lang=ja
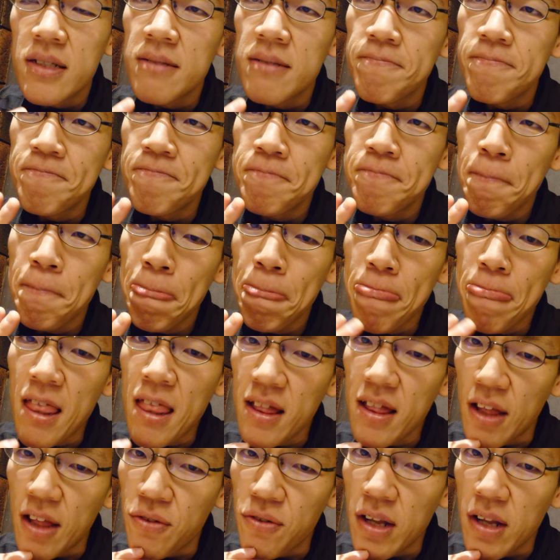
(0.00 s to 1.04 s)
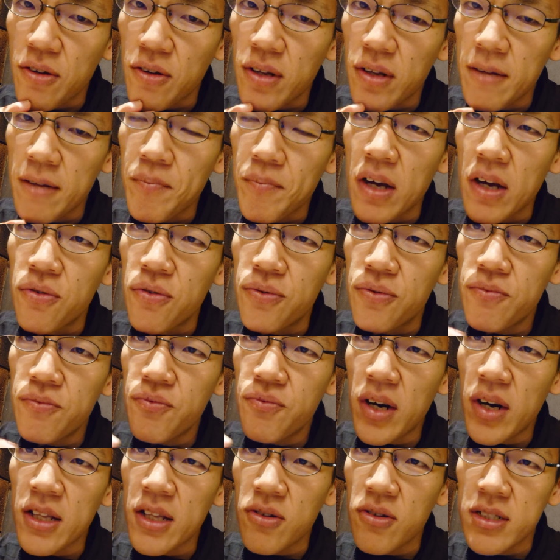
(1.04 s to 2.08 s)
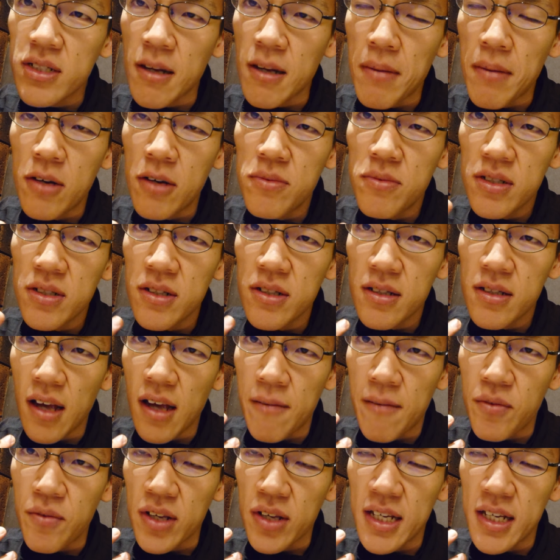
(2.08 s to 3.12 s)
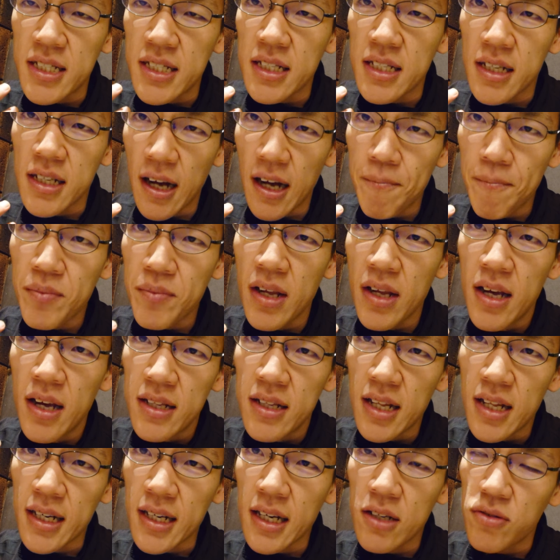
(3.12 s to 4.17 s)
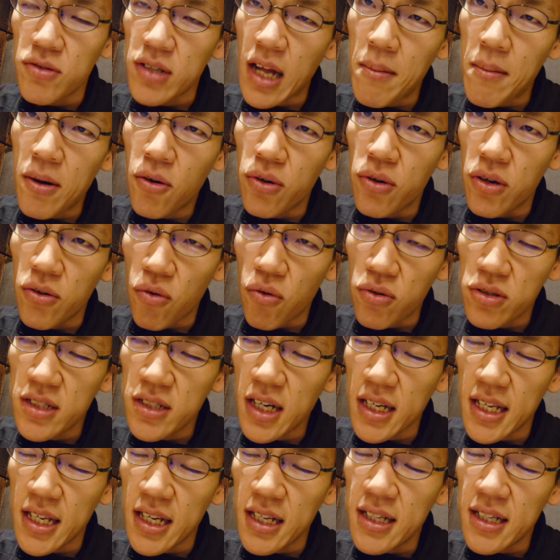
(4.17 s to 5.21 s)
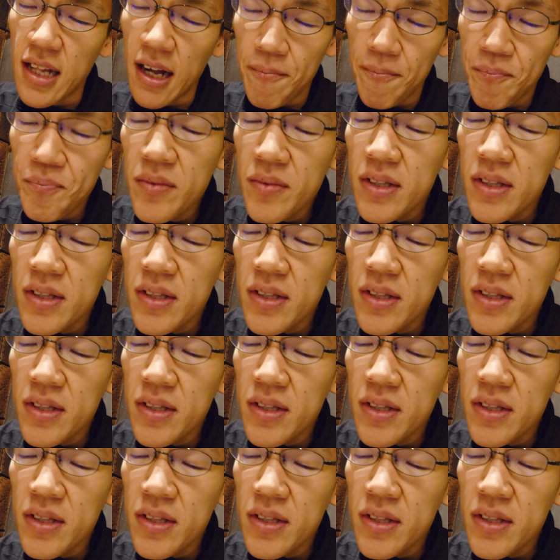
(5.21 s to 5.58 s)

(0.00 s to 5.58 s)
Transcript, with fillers: うん、なんて言ったのかな。ふんわりとしたバウムクーヘンの生地が、中の卵のコクが効いた